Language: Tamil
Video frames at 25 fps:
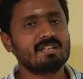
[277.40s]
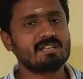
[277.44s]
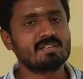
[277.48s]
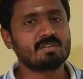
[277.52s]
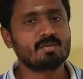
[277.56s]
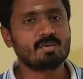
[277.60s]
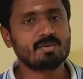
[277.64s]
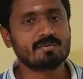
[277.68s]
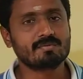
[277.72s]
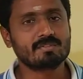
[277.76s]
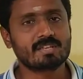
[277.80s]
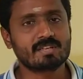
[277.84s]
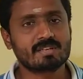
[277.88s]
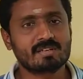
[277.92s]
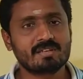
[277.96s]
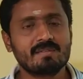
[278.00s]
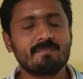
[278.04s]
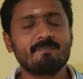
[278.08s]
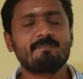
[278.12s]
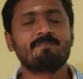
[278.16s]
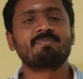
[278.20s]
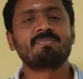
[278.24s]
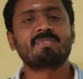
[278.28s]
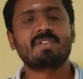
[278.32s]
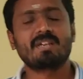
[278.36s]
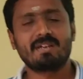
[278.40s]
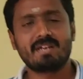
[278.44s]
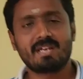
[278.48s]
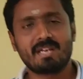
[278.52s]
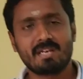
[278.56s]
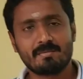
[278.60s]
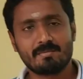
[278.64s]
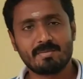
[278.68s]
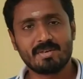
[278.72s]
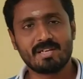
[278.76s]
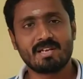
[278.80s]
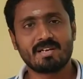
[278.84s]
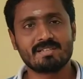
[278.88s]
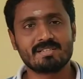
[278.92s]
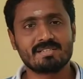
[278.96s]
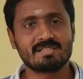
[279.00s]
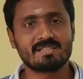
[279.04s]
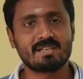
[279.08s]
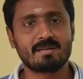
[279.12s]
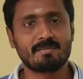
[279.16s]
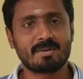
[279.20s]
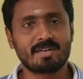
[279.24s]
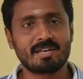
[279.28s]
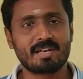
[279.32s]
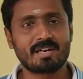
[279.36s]
தெரிந்து கொள்வதற்கு நீட் பயாலஜி
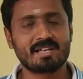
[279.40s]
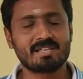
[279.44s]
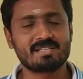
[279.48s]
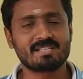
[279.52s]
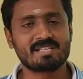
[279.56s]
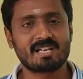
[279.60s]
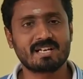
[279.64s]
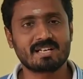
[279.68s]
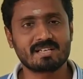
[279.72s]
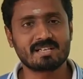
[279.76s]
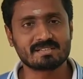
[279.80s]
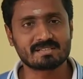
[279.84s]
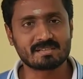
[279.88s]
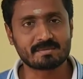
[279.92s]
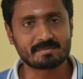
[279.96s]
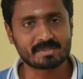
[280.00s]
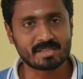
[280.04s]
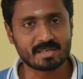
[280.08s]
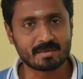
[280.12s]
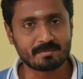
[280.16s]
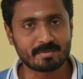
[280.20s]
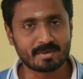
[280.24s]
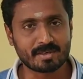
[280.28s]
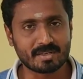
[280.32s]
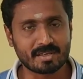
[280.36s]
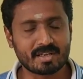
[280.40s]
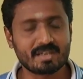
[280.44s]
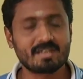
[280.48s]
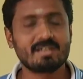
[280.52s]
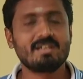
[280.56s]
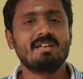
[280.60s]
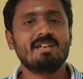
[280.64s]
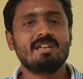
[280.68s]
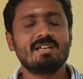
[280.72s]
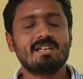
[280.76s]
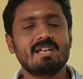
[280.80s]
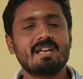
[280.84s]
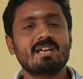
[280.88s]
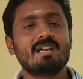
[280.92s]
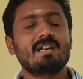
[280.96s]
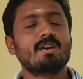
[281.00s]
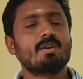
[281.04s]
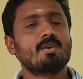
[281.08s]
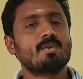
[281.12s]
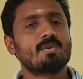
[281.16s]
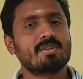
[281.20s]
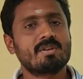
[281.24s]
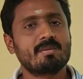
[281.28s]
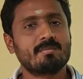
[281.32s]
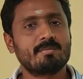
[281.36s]
தமிழ்நாடு சேனலை சப்ஸ்கிரைப் பண்ணுங்கள்
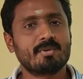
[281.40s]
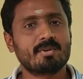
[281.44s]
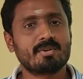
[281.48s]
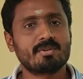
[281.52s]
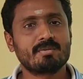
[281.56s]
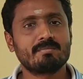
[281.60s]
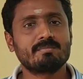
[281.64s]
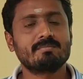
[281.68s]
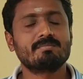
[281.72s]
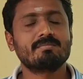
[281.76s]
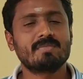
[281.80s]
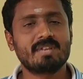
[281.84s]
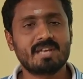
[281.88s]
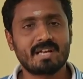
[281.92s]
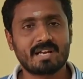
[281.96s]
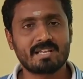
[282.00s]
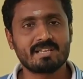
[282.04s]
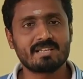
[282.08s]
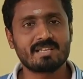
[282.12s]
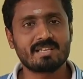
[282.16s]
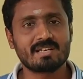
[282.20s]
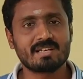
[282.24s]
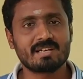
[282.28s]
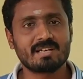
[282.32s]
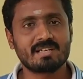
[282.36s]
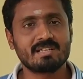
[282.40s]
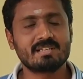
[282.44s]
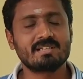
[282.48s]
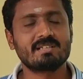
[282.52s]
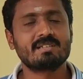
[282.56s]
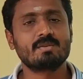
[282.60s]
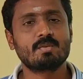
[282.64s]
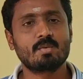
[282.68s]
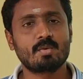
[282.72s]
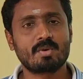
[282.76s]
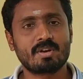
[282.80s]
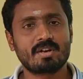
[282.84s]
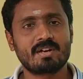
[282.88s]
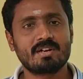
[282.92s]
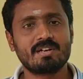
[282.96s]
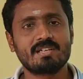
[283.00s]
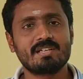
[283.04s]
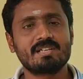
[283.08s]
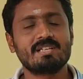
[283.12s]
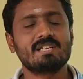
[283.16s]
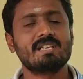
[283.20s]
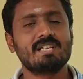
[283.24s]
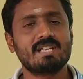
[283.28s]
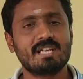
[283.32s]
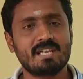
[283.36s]
எங்களோடு எப்பொழுதும் இணைந்திருங்கள்
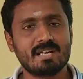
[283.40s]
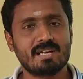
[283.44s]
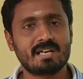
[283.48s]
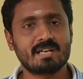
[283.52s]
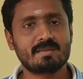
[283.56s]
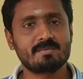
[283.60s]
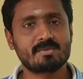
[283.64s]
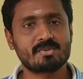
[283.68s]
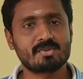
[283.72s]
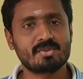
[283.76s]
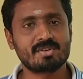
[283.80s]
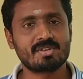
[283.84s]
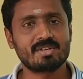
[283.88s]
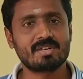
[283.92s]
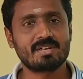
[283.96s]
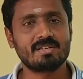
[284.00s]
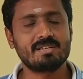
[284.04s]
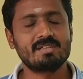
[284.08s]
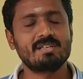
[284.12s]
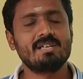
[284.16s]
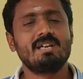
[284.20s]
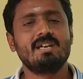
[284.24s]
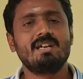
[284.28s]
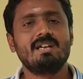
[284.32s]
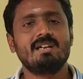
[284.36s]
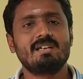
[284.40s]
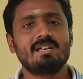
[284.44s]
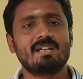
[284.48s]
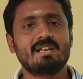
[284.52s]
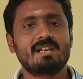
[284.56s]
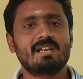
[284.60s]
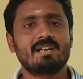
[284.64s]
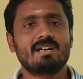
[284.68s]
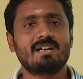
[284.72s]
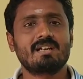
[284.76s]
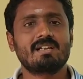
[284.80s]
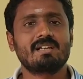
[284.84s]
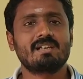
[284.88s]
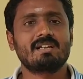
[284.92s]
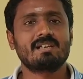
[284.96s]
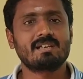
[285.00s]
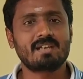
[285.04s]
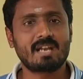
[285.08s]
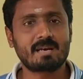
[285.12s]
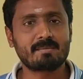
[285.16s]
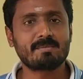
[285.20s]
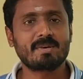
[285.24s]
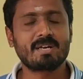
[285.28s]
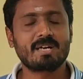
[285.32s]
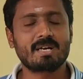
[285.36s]
குறைகளை என்னிடம் சொல்லுங்கள் நிறைகளை
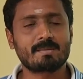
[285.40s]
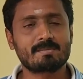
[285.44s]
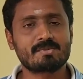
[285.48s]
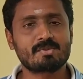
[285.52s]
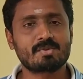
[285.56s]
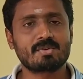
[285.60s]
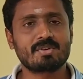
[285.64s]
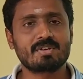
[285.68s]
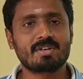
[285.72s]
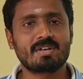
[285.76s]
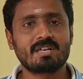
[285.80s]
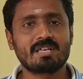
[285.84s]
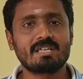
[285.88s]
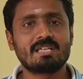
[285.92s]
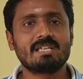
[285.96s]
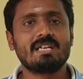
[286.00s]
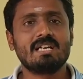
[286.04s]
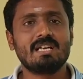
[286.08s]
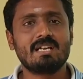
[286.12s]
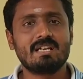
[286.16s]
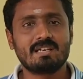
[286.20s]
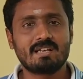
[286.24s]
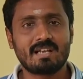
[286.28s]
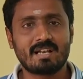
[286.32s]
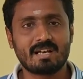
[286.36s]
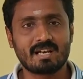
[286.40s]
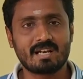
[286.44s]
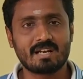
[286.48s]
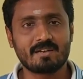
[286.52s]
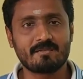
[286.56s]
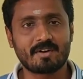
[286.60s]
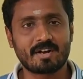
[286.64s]
நண்பர்களிடம் சொல்லுங்கள் நன்றி